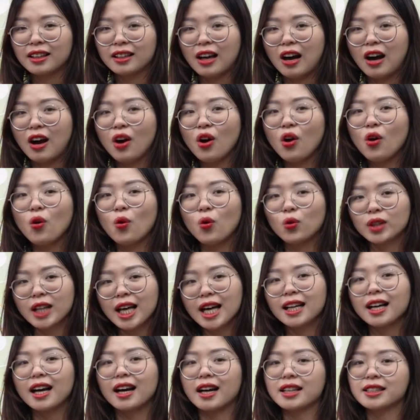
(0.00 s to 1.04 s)
đó
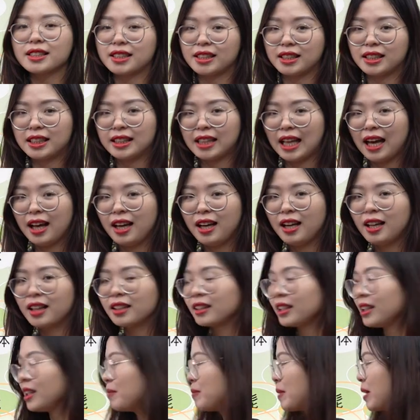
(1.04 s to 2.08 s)
onaka ga suita
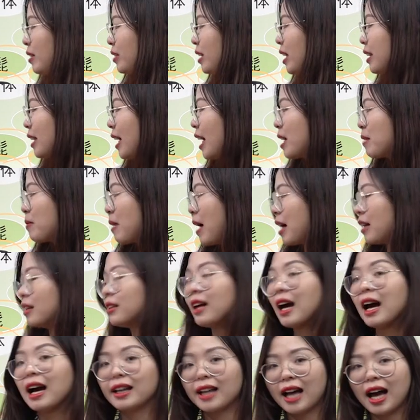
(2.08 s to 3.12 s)
thì mình có thể thay bằng
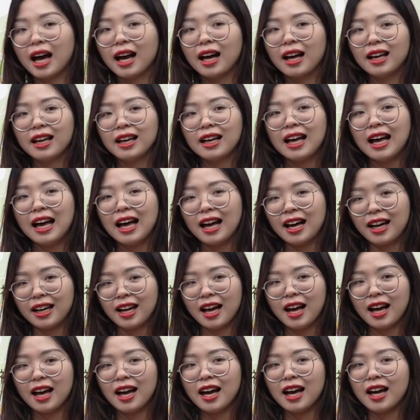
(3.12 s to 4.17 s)
hara
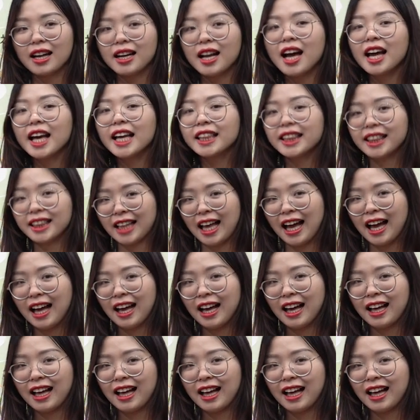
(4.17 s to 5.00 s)
hara hara hetta